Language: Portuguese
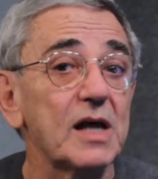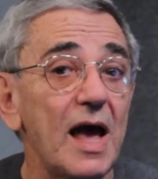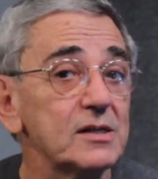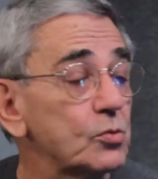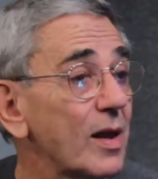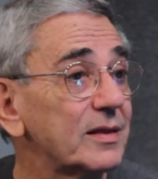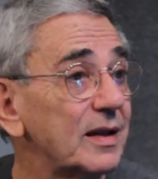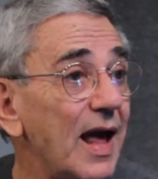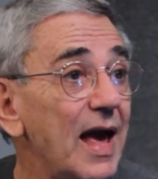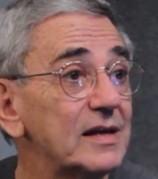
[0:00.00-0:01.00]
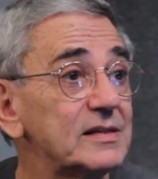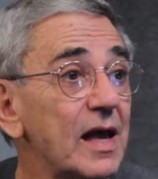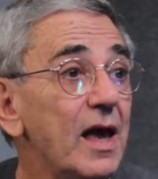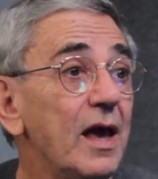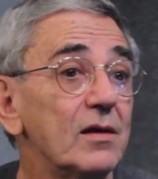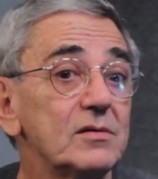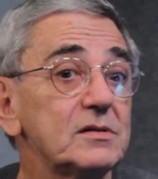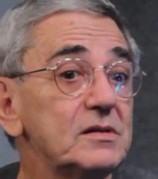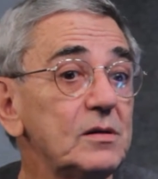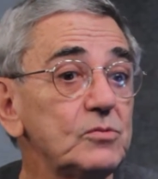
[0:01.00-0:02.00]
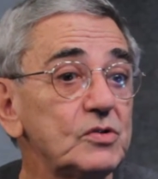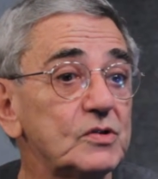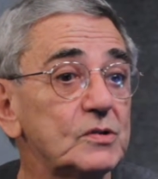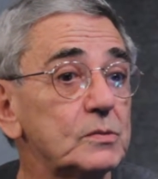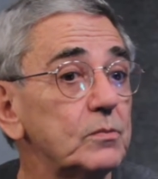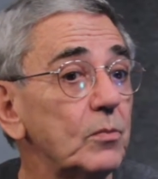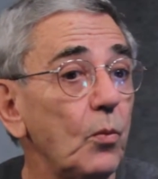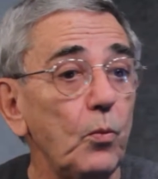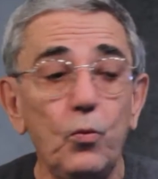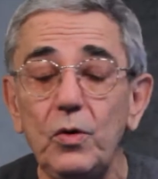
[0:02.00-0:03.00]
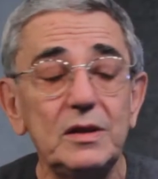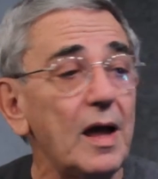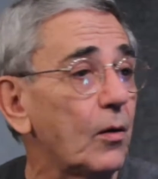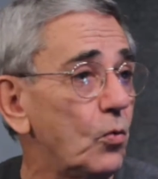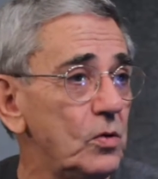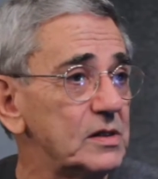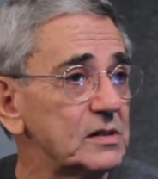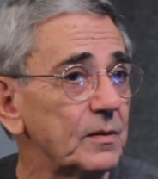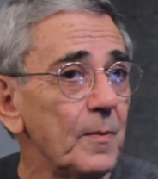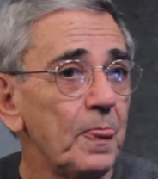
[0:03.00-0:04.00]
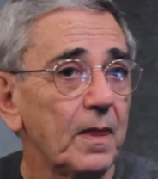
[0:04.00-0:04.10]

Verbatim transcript: Raço Atrás, nós fizemos muita coisa.